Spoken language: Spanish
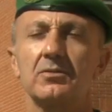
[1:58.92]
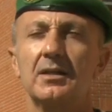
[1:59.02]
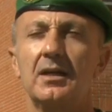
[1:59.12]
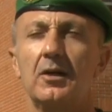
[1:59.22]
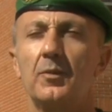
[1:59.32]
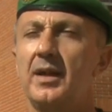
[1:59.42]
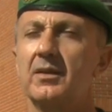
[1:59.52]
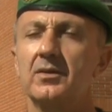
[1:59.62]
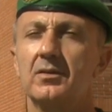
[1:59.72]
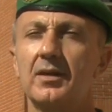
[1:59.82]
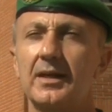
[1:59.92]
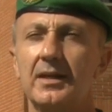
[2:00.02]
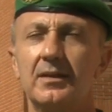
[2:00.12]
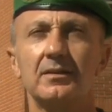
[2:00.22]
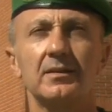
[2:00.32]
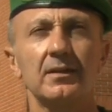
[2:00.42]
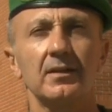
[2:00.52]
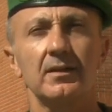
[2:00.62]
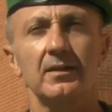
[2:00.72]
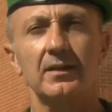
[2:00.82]
es una operación real,
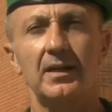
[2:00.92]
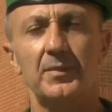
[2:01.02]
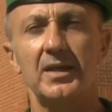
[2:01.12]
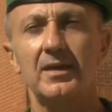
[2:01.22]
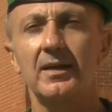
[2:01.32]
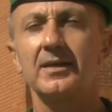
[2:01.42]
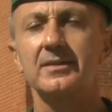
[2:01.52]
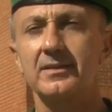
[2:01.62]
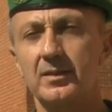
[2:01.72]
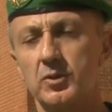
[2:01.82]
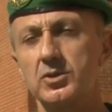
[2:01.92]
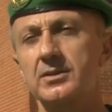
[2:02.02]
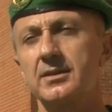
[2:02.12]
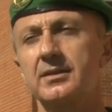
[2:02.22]
en la medida en que estamos